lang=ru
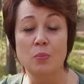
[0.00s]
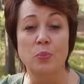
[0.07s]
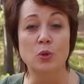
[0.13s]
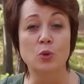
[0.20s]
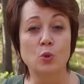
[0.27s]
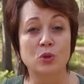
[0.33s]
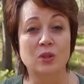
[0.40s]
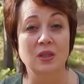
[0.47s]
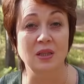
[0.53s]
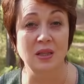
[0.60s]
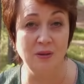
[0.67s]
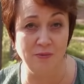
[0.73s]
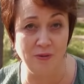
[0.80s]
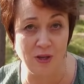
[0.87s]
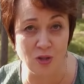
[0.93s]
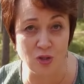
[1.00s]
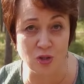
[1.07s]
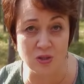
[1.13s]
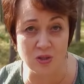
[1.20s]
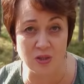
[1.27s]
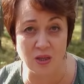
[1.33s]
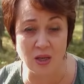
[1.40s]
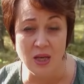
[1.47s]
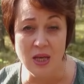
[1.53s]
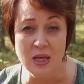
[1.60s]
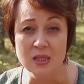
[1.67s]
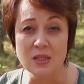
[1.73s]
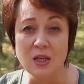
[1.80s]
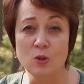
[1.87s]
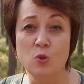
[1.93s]
плод для вечности,
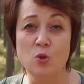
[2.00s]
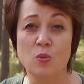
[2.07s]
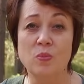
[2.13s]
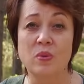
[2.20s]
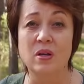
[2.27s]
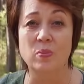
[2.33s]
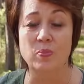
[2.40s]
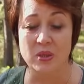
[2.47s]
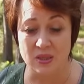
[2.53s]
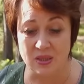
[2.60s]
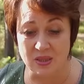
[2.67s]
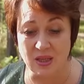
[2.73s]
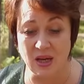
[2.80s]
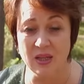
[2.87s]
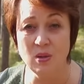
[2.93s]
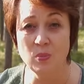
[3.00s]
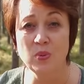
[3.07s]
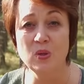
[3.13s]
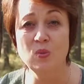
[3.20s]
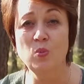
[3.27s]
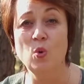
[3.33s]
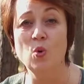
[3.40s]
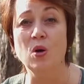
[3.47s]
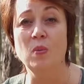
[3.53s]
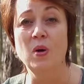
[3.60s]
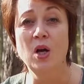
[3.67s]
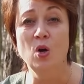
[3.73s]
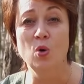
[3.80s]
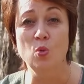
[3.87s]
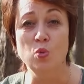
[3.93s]
с которым мы предстанем пред Богом
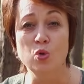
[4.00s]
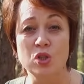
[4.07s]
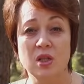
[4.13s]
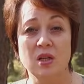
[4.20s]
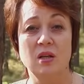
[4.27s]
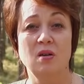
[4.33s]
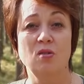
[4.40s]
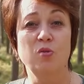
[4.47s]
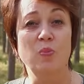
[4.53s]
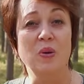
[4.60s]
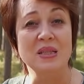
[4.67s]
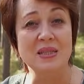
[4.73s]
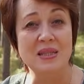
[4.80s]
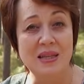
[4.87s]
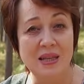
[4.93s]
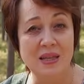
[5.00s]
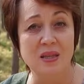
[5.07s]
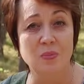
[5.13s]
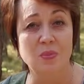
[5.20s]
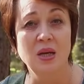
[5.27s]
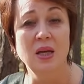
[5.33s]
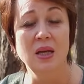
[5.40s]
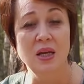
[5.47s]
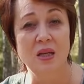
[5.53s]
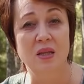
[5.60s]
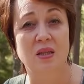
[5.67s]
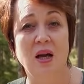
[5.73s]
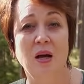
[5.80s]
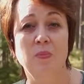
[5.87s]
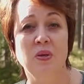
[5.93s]
уже в последнем
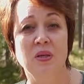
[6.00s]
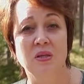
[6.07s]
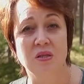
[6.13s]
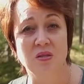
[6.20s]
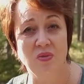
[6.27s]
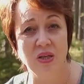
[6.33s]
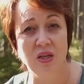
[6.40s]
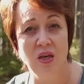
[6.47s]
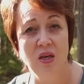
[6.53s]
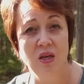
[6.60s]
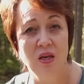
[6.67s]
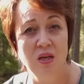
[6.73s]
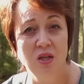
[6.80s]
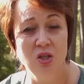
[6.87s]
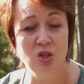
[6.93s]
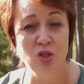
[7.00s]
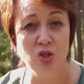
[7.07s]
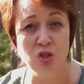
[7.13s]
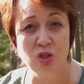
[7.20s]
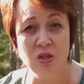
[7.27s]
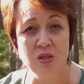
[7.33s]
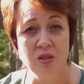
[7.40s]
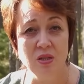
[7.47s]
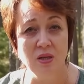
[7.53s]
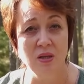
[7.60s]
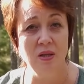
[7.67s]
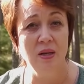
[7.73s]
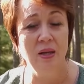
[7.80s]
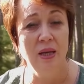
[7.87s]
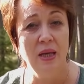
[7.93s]
этапе своей жизни.
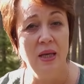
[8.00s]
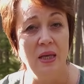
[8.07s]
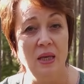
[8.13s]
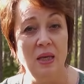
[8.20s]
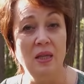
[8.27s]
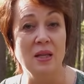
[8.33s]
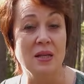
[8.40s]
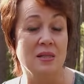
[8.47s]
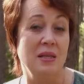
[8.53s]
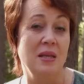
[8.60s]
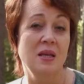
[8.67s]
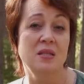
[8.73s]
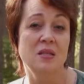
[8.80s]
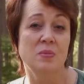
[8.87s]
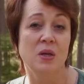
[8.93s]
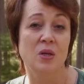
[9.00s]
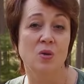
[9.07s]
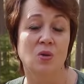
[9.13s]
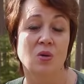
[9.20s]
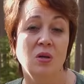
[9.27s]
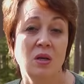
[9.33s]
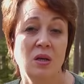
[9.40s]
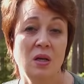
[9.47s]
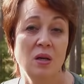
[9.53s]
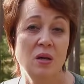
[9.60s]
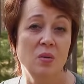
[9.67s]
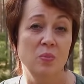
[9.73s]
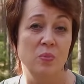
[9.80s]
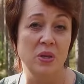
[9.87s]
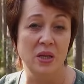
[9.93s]
И наследие мое
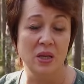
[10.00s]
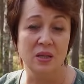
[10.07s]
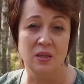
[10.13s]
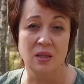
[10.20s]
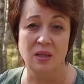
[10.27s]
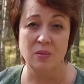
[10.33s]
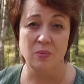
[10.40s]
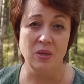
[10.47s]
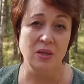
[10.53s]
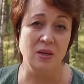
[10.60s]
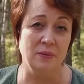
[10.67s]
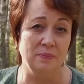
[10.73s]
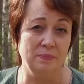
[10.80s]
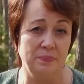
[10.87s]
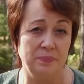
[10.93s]
приятно для меня.